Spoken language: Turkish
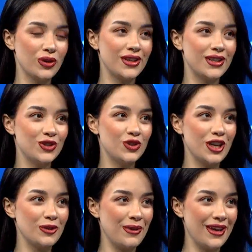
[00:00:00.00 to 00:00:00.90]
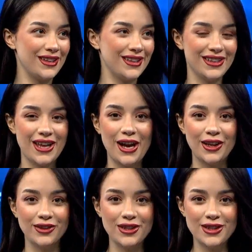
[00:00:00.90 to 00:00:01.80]
ederiz Cenk Bey değerli
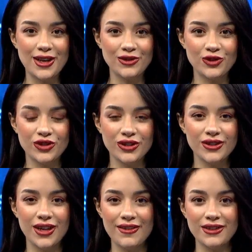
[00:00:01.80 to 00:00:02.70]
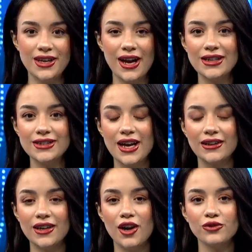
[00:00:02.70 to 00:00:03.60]
analizleriniz için. Evet değerli
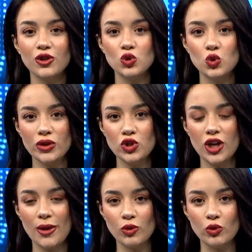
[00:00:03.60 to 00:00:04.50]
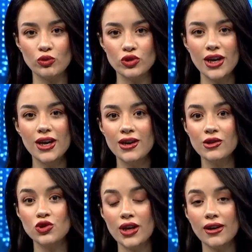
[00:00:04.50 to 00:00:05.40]
izleyenler haftanın son işlem gününde
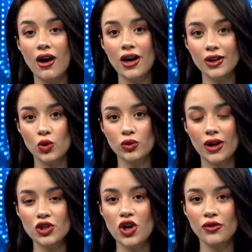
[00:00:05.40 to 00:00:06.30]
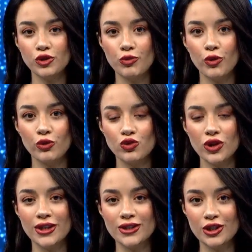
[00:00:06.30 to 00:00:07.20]
Cenk Ak Yoldaş hafta boyunca
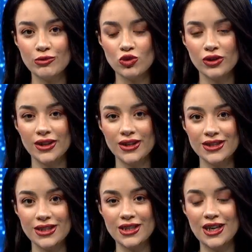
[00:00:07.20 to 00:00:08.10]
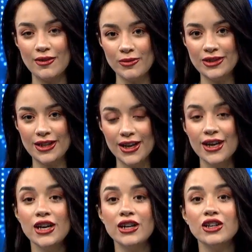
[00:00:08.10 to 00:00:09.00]
yatırımcılara, sizlere ve bizlere
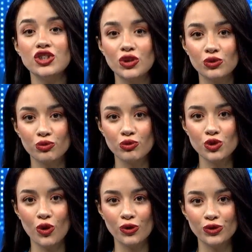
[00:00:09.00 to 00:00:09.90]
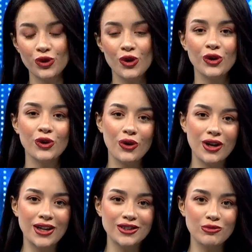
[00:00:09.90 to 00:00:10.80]
ışık tutmuş oldu,
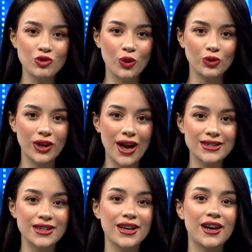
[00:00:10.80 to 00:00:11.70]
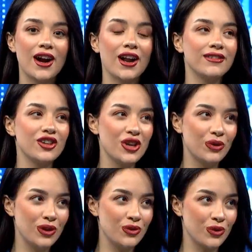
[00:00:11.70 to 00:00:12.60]
yönlendirmiş oldu. Kendisine tekrardan
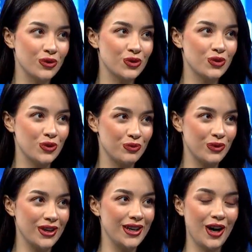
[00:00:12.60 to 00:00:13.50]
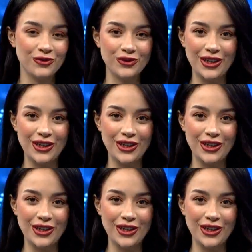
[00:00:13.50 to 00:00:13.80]
teşekkür ediyoruz tüm e, haftayı